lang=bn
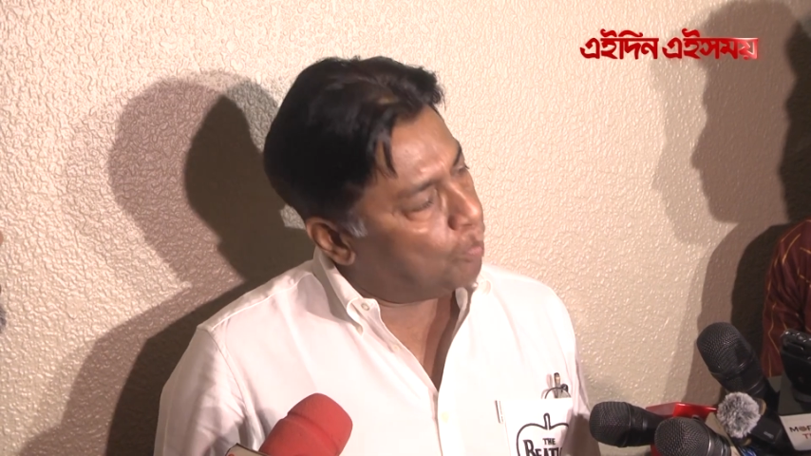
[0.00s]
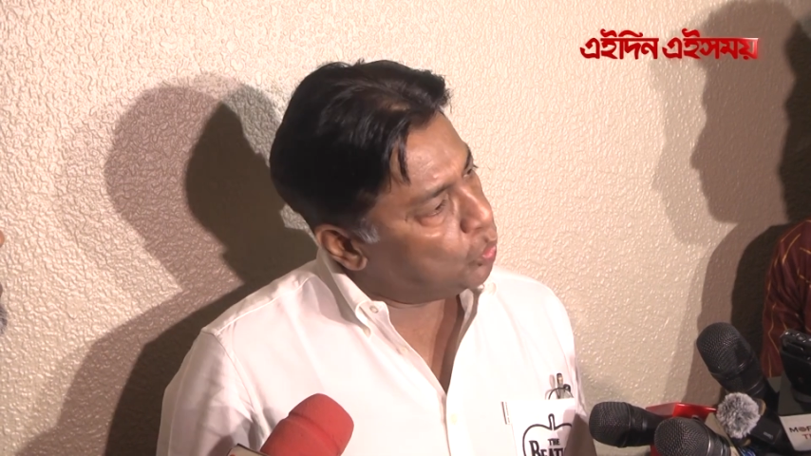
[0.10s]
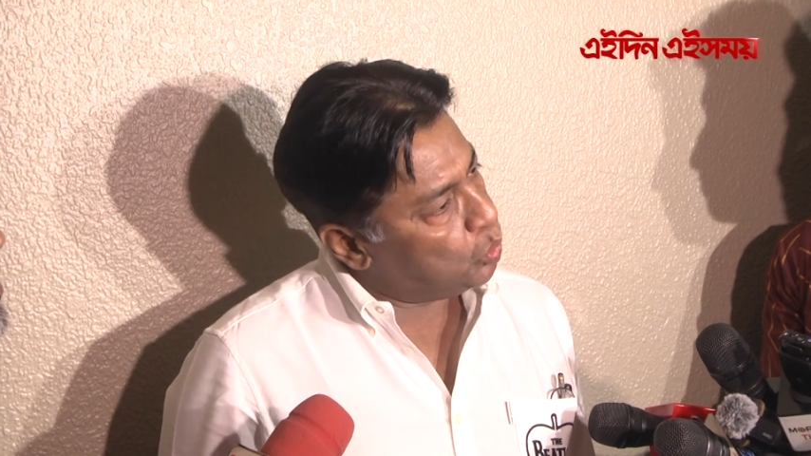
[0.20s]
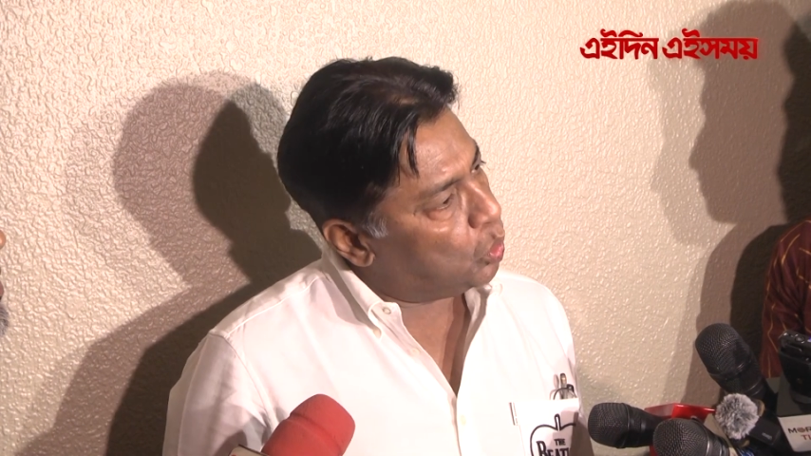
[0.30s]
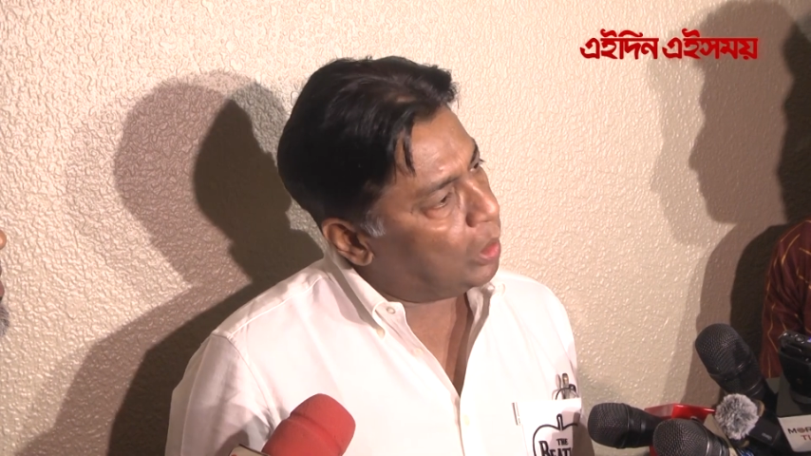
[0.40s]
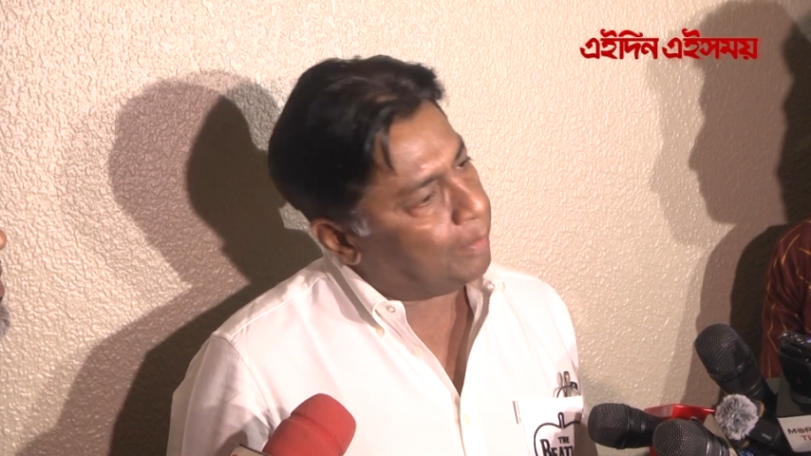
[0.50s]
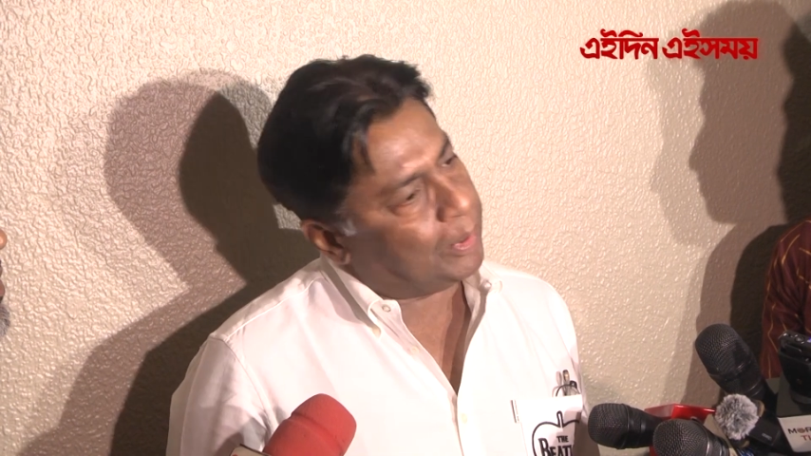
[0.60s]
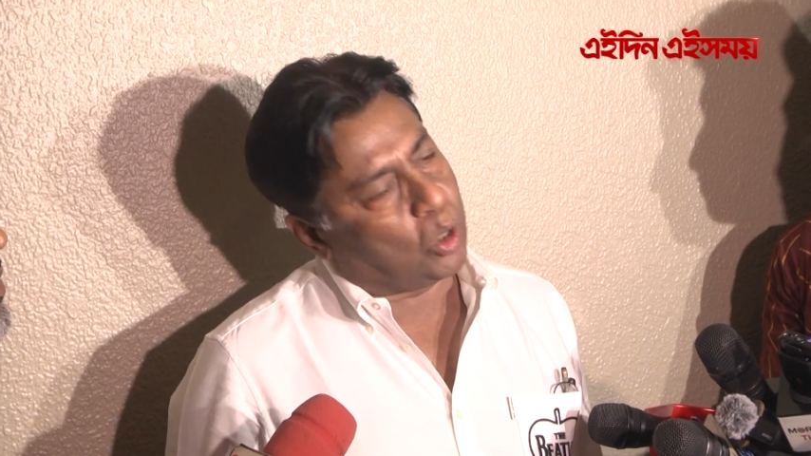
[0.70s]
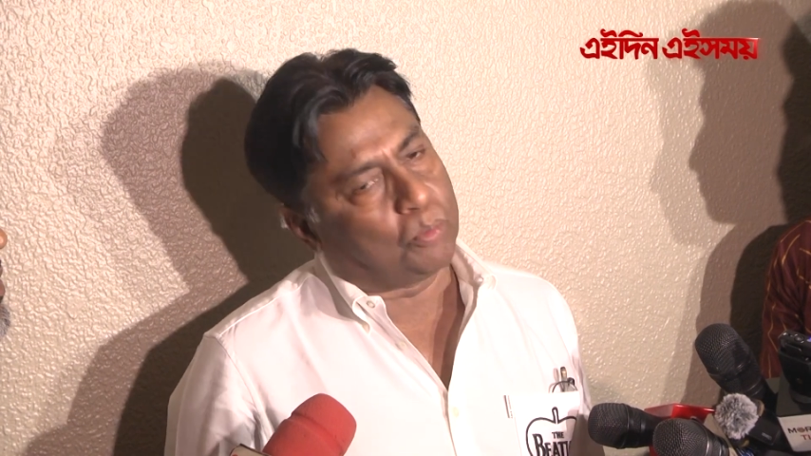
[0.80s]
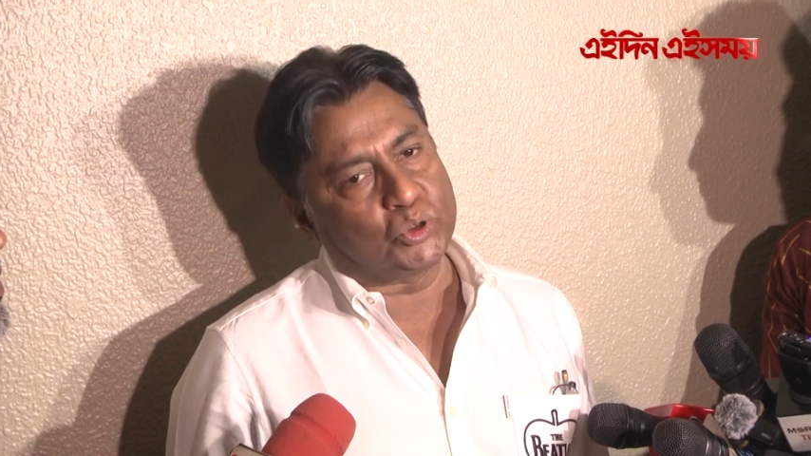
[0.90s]
মন্দ হলে
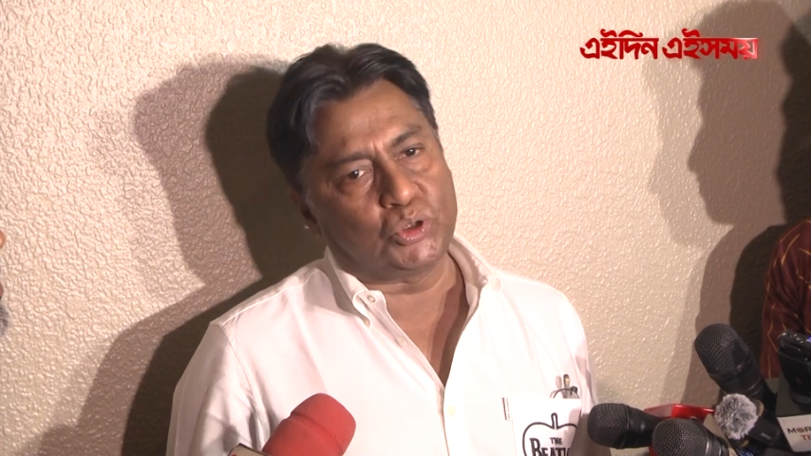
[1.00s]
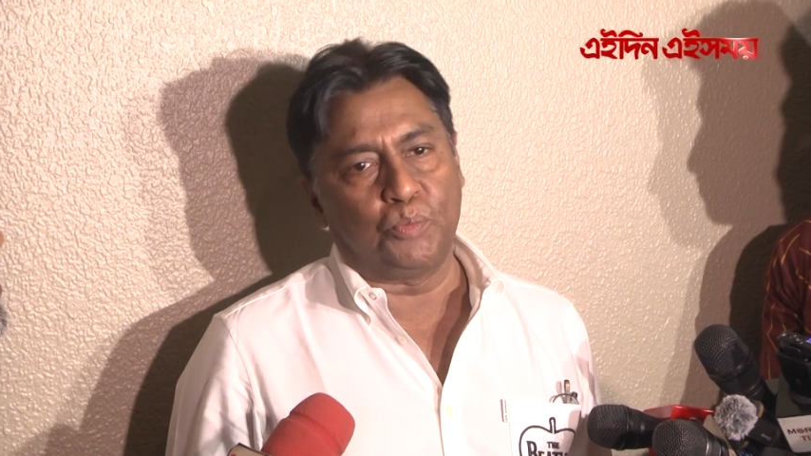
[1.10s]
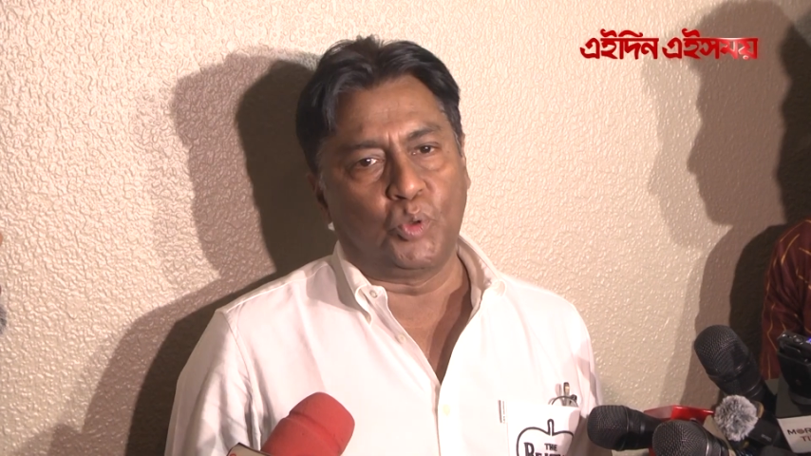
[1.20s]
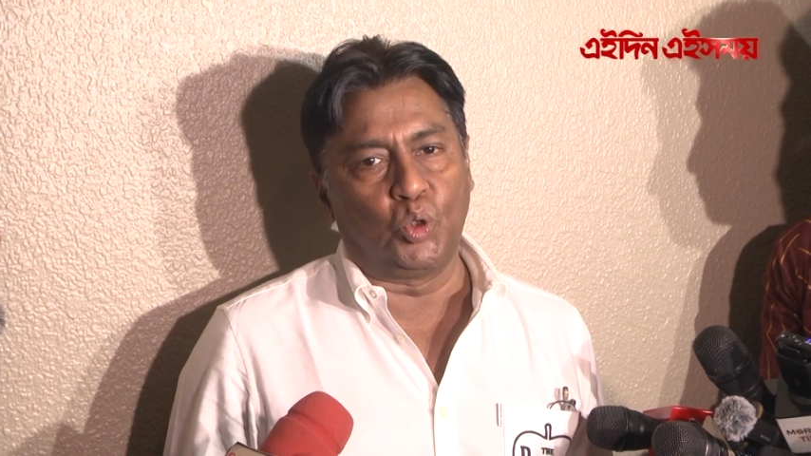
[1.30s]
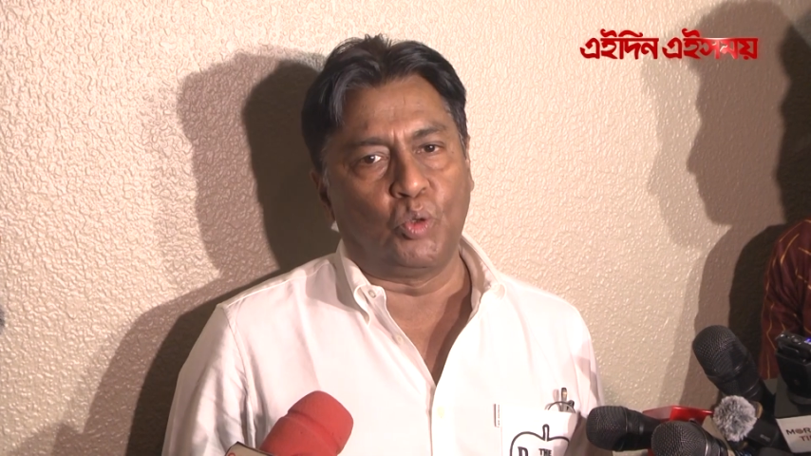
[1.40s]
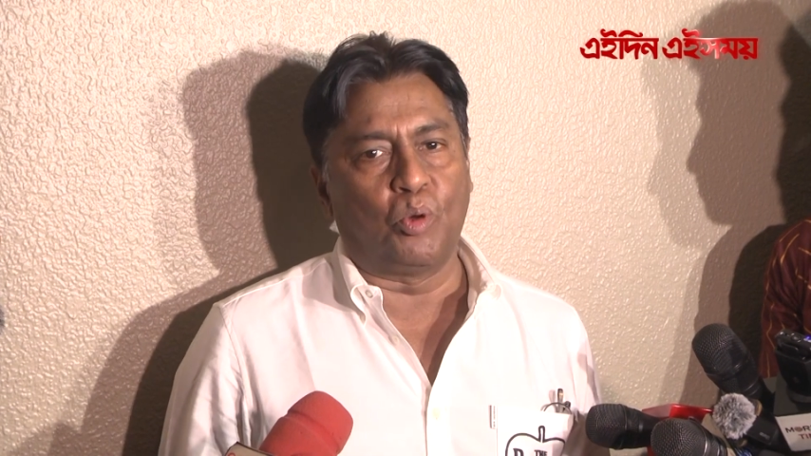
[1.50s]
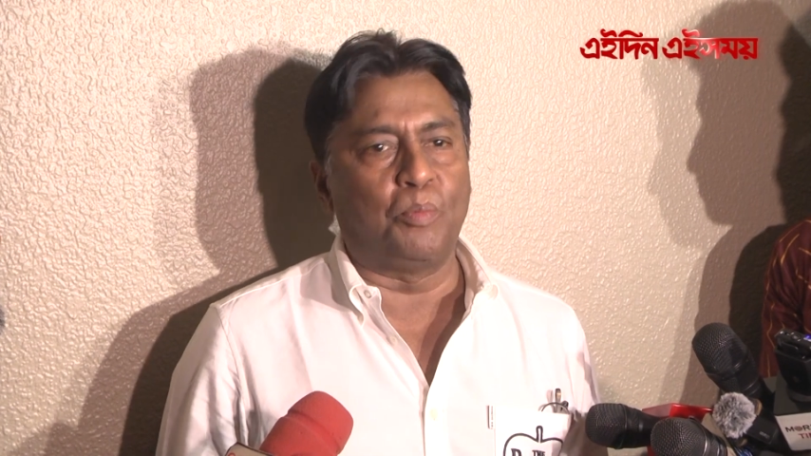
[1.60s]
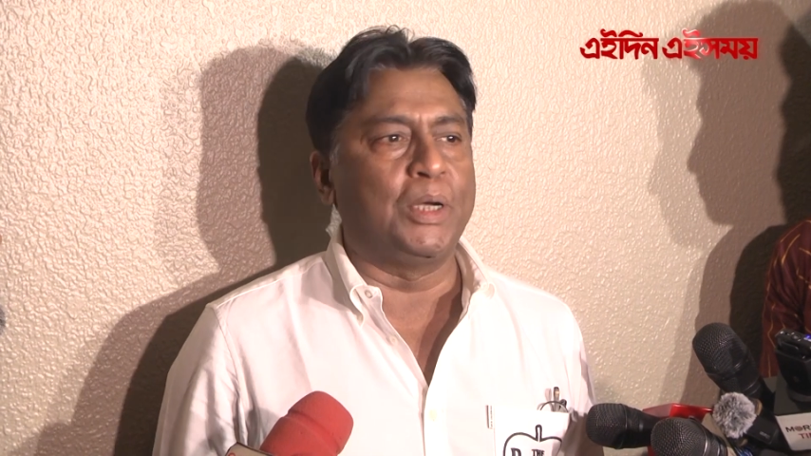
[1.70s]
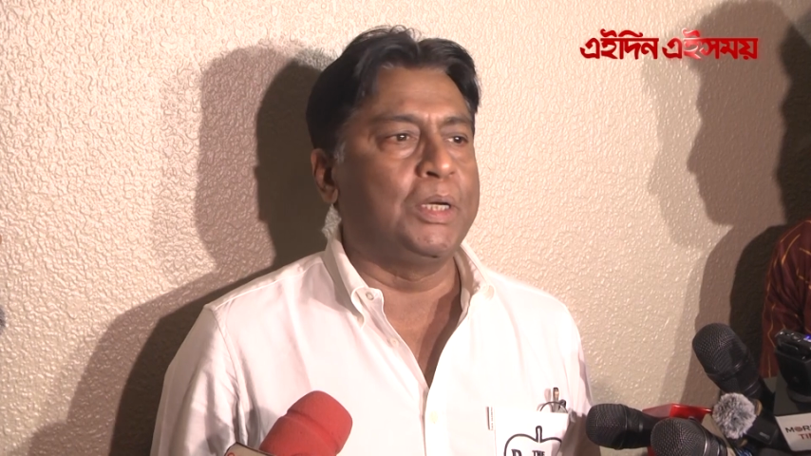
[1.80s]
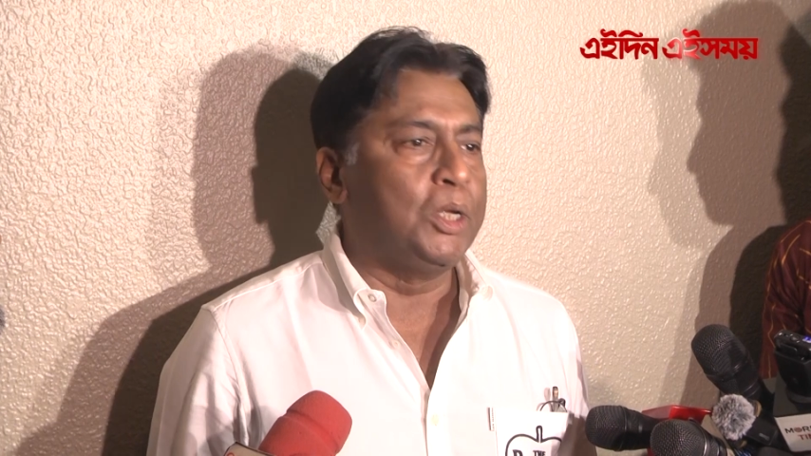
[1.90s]
আমাকে অবশ্যই মন্দ
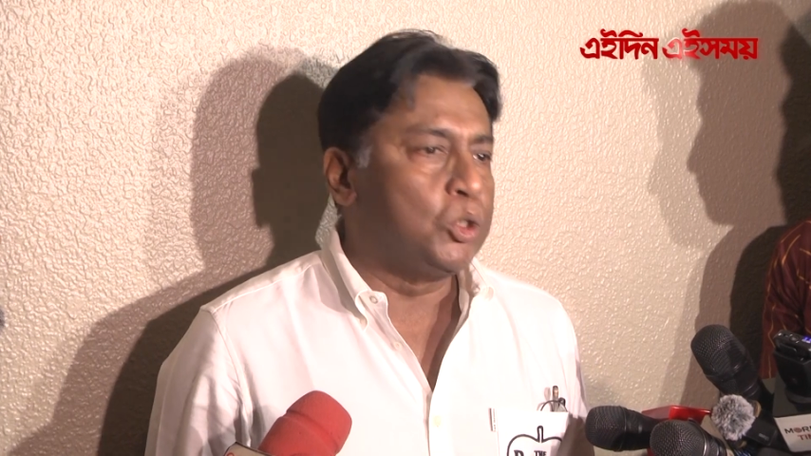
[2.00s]
বলবেন